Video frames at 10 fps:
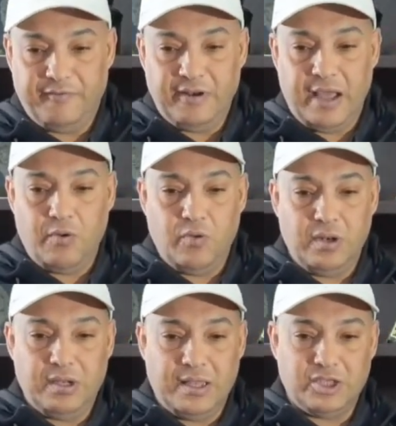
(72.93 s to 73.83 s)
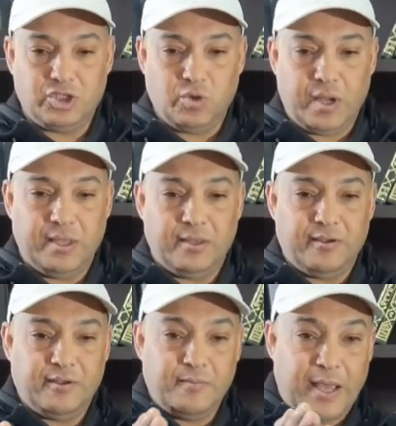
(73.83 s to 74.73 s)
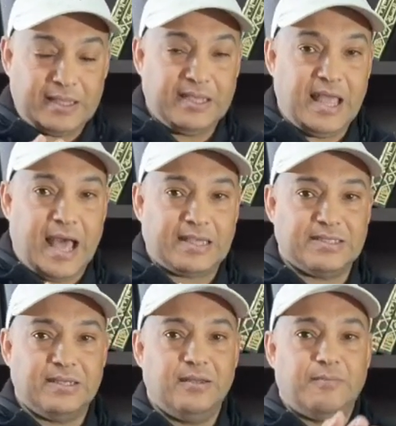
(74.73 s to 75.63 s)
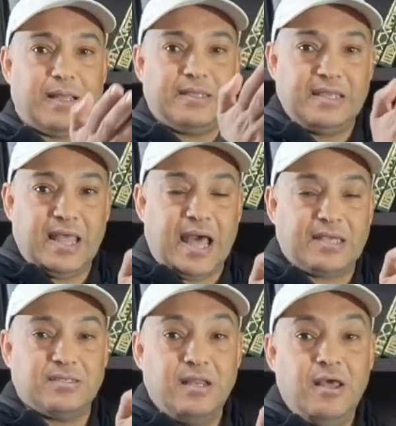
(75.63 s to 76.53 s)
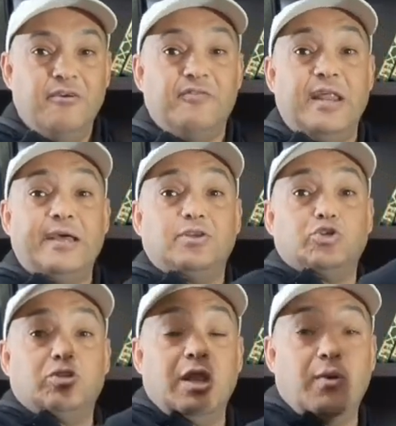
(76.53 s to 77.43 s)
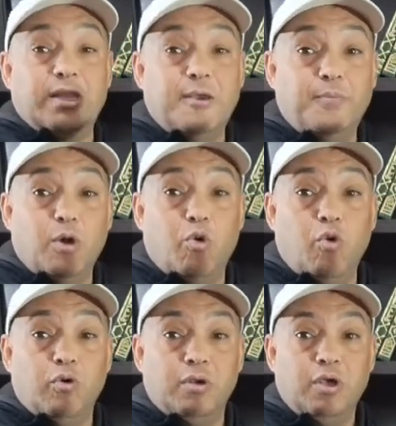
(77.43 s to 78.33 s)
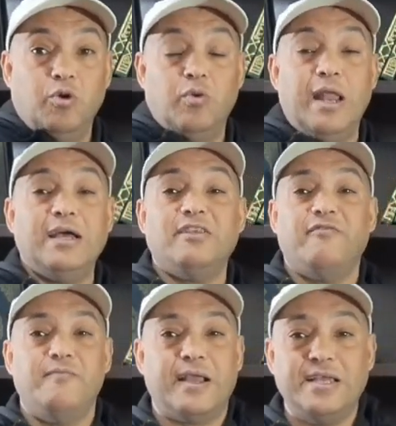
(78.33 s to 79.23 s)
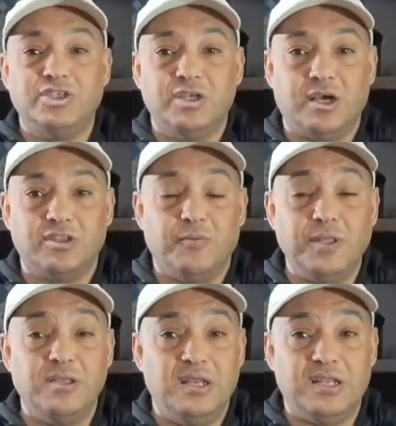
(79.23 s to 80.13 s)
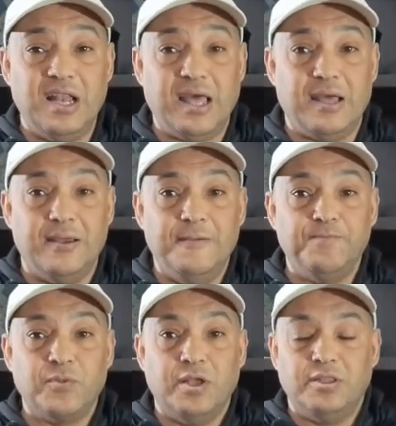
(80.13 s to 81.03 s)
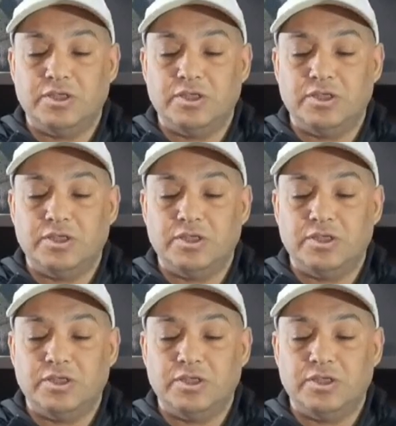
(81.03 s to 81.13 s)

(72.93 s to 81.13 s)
آه، في الاول شويه بعد كده احسن بعد كده احسن في نهايه الشوط الاول جبنا جون والهدف ما جاش اعتباط اللي اتلغى